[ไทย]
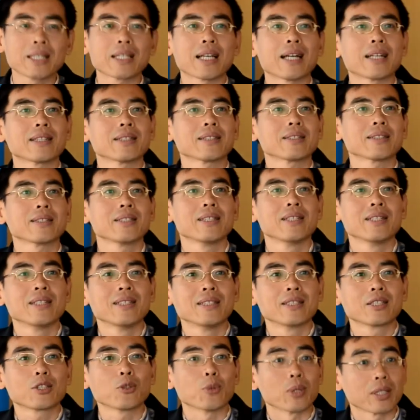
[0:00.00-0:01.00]
ที่มีการ
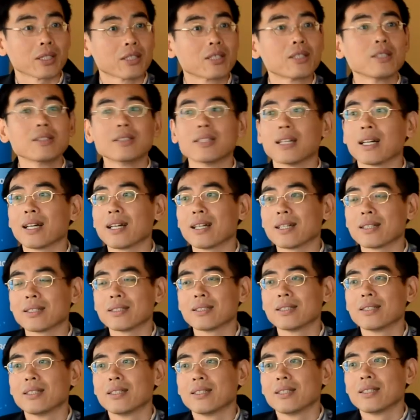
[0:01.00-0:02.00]
ตรวจเชื้อ
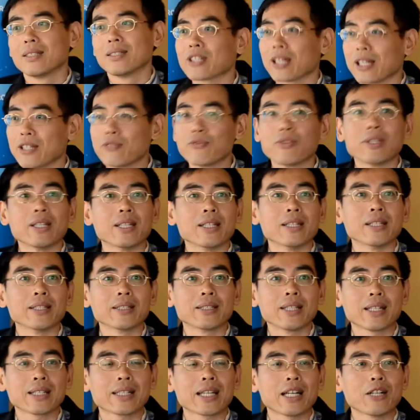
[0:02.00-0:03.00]
HIV
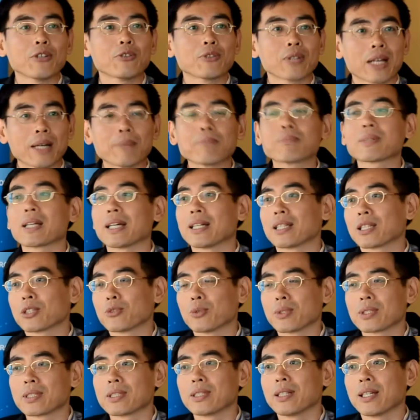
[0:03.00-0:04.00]
ได้เข้ารับ
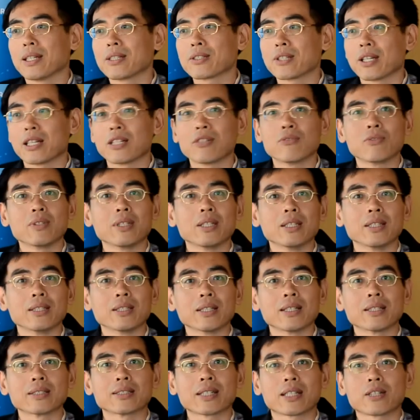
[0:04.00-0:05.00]
การตรวจเชื้อ
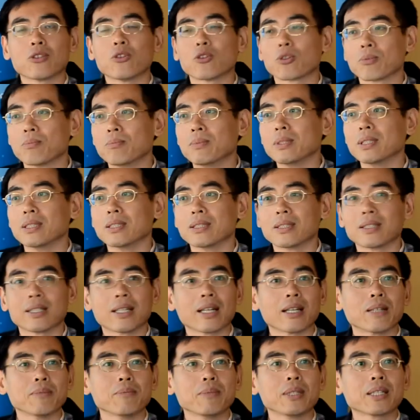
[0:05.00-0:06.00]
HIV เนี่ยจาก
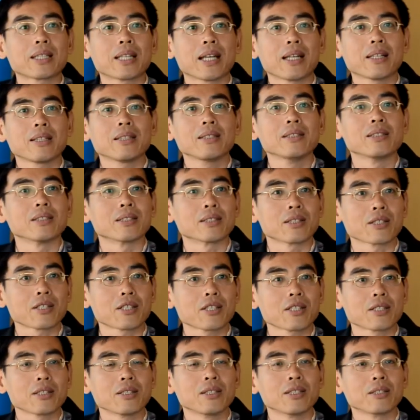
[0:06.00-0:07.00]
60,000เนี่ยมีแค่
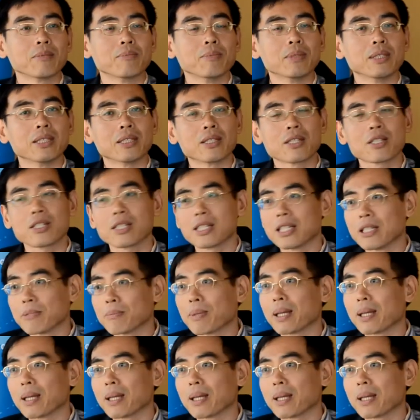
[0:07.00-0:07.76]
1